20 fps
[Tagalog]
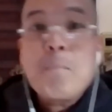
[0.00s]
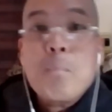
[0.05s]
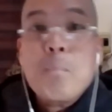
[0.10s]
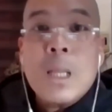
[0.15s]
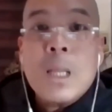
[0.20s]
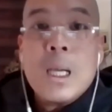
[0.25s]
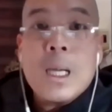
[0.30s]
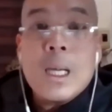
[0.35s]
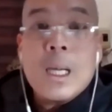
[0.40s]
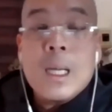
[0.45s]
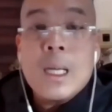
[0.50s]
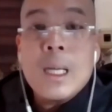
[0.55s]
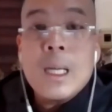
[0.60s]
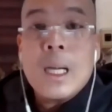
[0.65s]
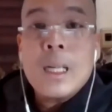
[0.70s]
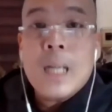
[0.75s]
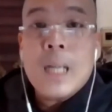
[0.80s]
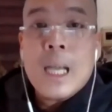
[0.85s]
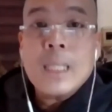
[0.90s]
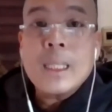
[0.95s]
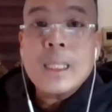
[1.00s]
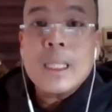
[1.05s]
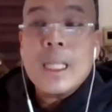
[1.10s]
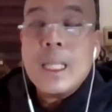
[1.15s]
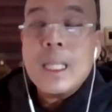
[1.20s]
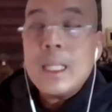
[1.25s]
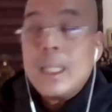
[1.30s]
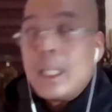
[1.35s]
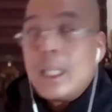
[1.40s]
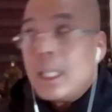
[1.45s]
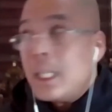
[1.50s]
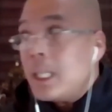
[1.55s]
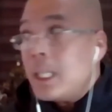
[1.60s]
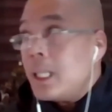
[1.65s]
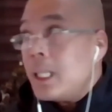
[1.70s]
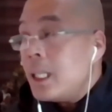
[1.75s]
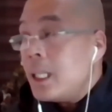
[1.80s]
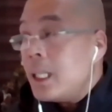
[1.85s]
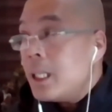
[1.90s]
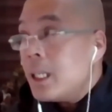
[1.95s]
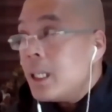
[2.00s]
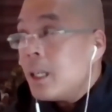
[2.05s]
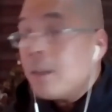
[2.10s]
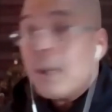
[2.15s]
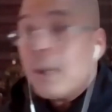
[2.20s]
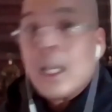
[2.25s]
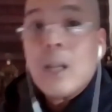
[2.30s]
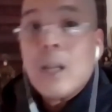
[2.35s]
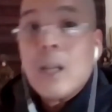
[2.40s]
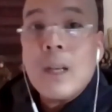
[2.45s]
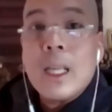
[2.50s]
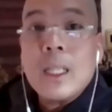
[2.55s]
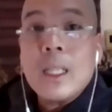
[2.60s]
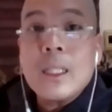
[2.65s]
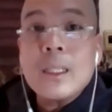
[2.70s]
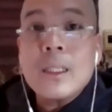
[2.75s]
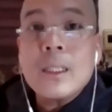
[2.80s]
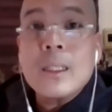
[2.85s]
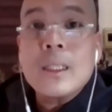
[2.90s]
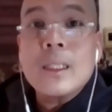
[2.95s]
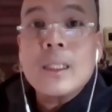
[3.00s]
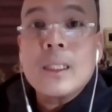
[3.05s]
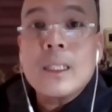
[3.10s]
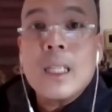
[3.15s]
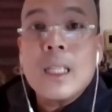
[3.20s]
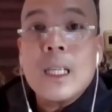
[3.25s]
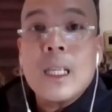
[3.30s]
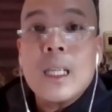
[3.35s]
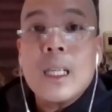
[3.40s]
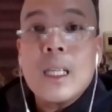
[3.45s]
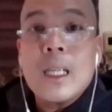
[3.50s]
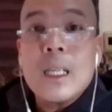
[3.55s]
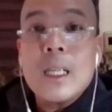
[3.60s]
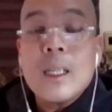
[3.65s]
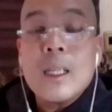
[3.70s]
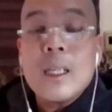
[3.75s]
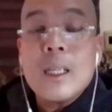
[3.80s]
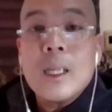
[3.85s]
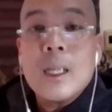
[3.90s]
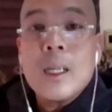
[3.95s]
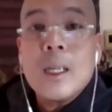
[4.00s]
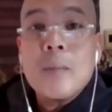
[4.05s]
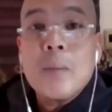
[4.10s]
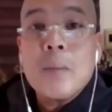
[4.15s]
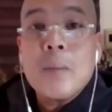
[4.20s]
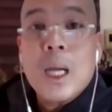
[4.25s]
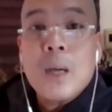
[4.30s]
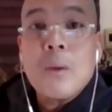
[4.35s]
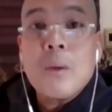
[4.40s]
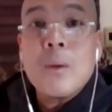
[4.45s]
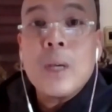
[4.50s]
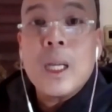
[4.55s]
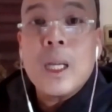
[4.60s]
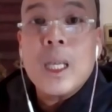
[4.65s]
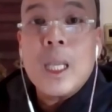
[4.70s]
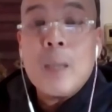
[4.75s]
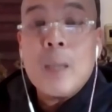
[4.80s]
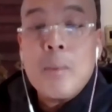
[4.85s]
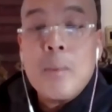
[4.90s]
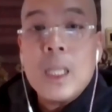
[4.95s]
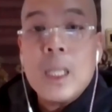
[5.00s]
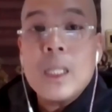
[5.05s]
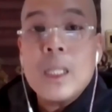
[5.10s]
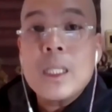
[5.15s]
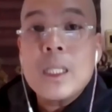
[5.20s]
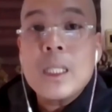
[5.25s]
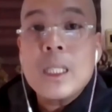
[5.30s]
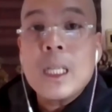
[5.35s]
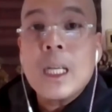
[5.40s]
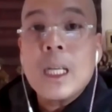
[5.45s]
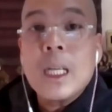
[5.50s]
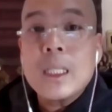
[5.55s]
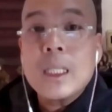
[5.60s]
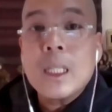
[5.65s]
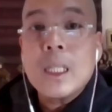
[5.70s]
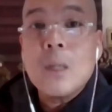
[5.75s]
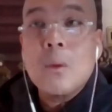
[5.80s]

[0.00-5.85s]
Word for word: na are asking the uh, recollects na uh, magkaroon ng image ng La